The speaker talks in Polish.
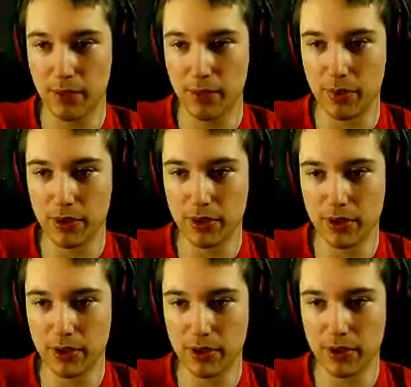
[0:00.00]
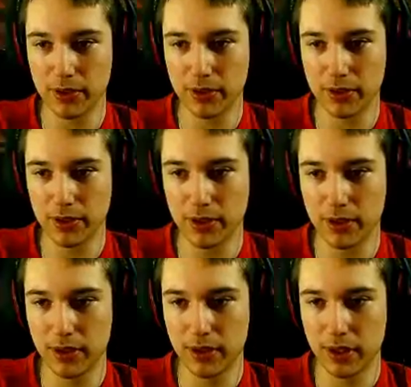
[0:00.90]
Bo,
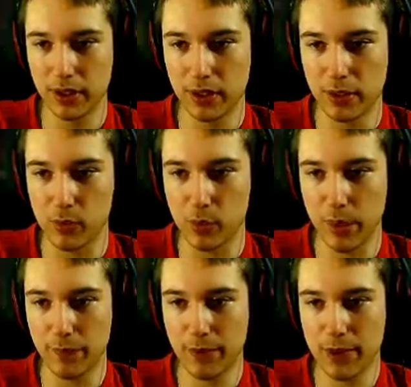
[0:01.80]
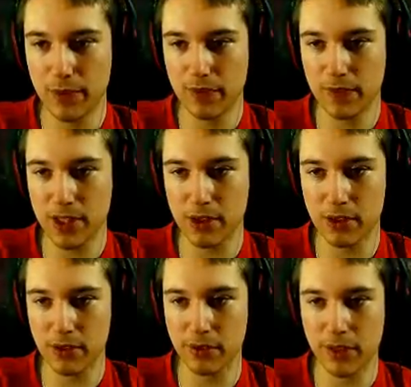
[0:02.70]
bo mam widzów, co
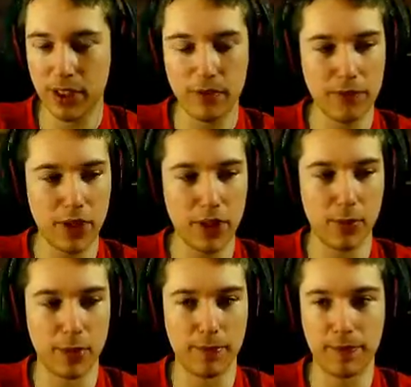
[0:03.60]
oglądają filmy.